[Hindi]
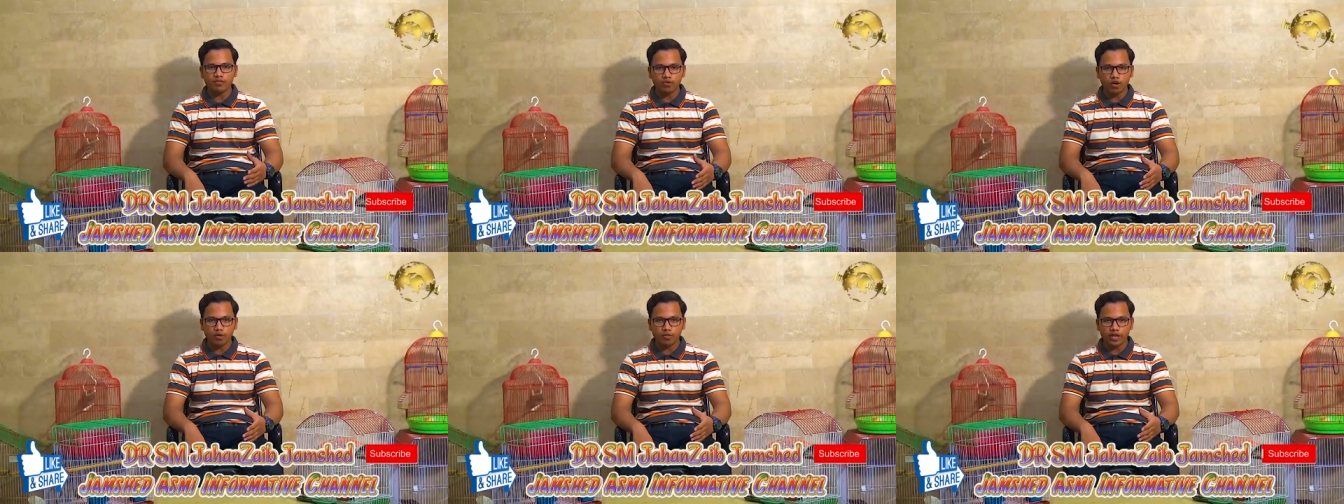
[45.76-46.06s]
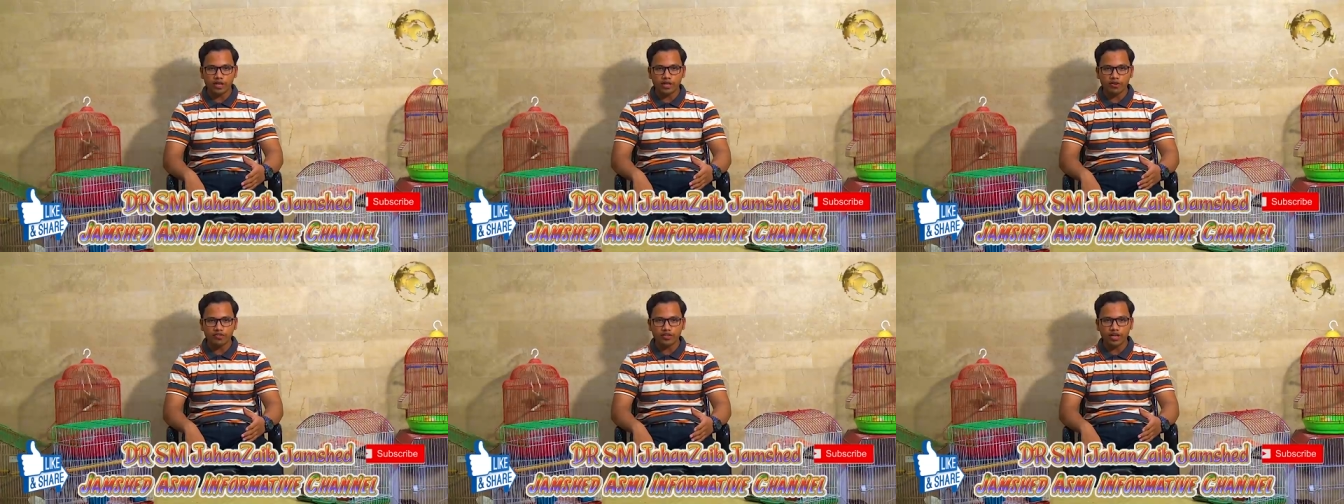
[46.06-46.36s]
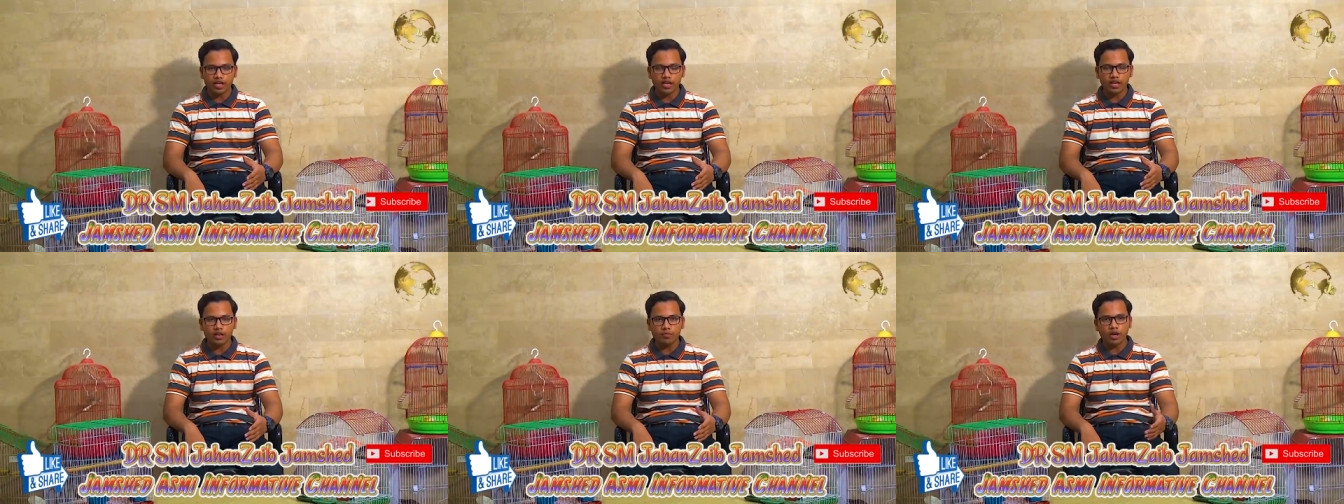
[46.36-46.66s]
इन्फॉर्मेटिव
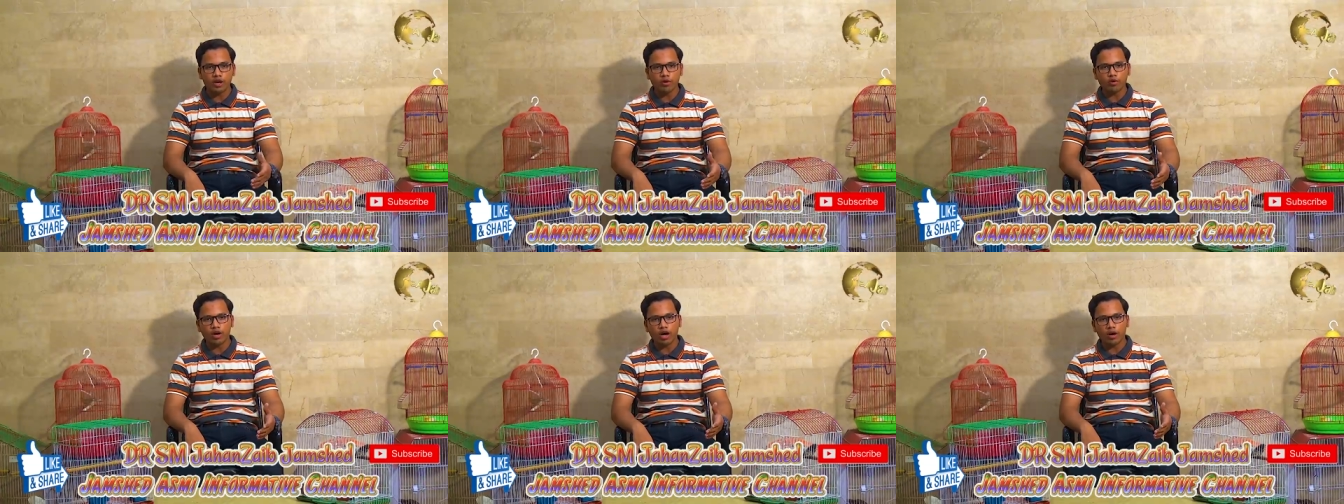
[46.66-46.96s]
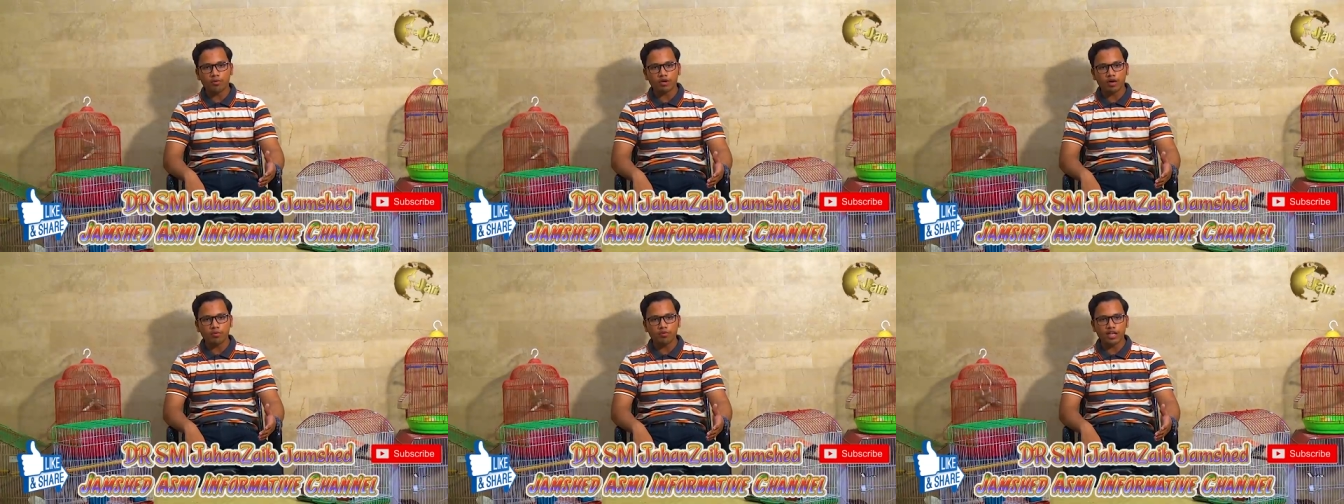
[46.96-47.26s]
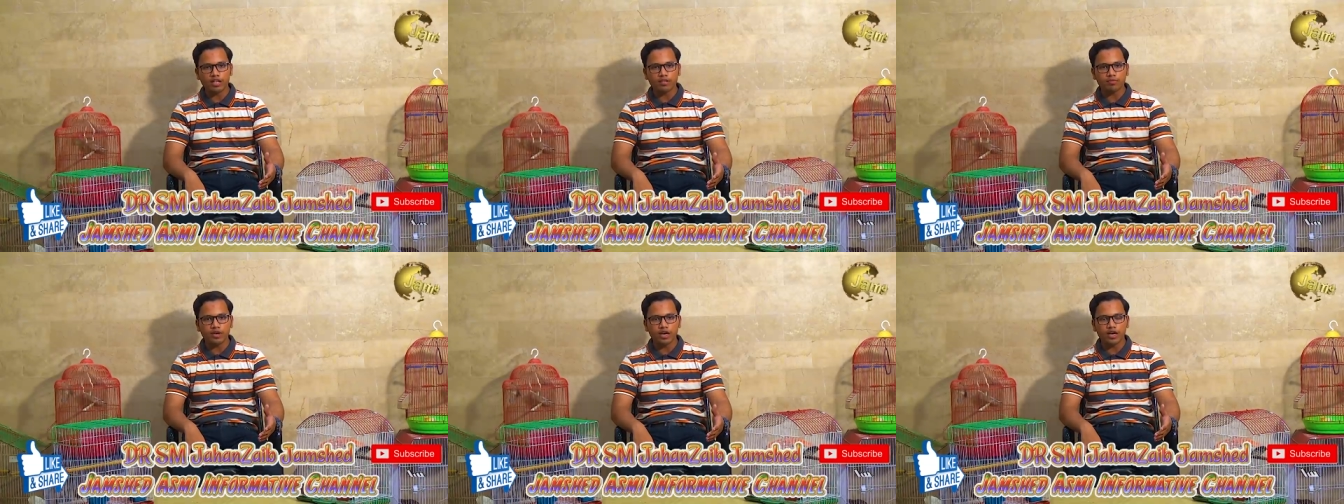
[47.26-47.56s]
चैनल मैं हूं आपका
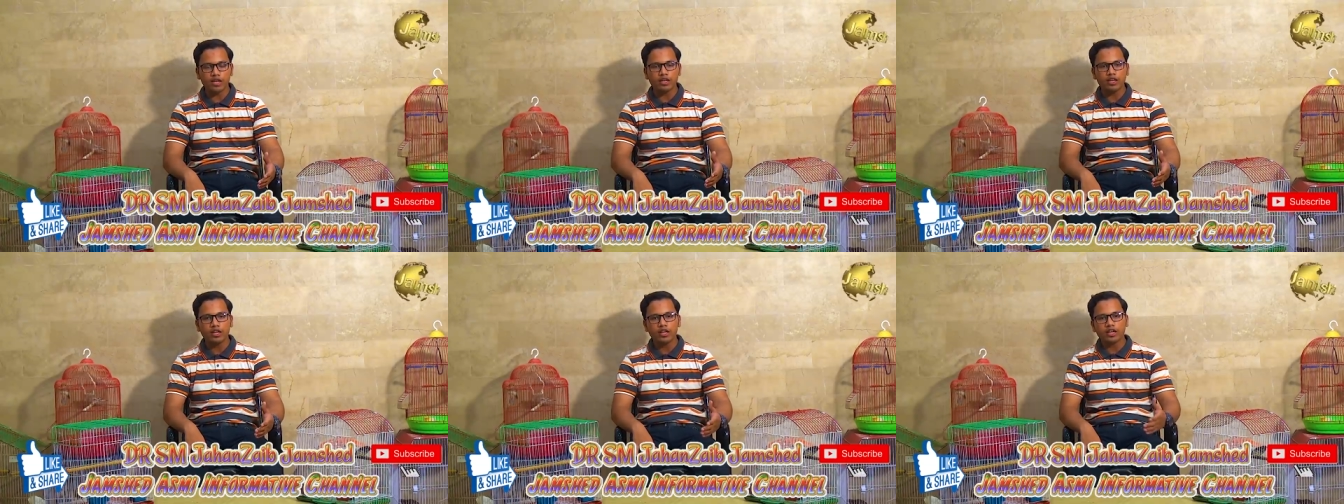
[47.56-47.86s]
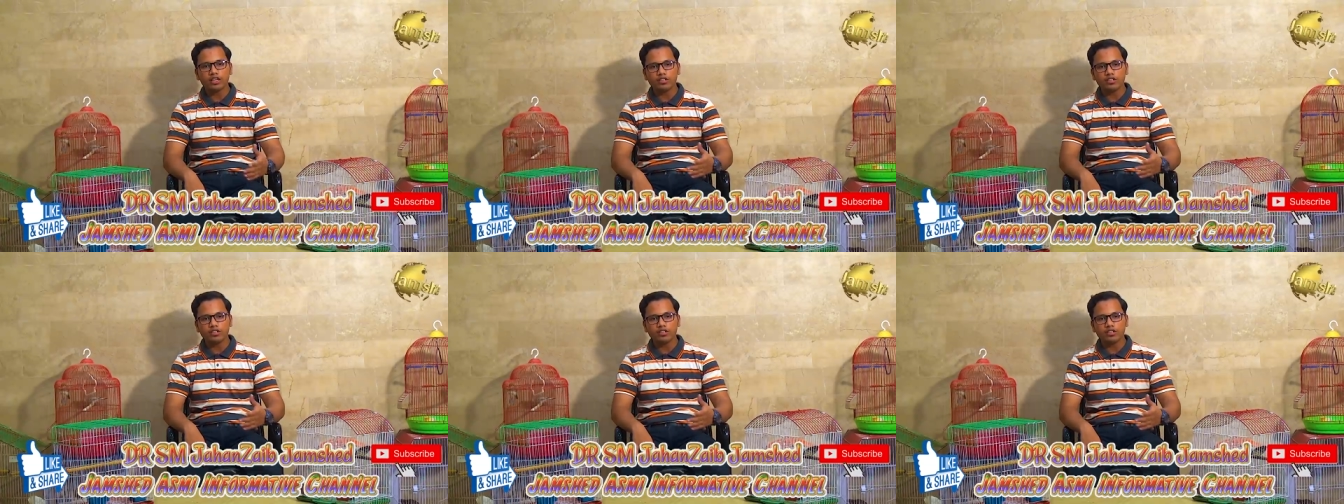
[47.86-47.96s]
मेज़बान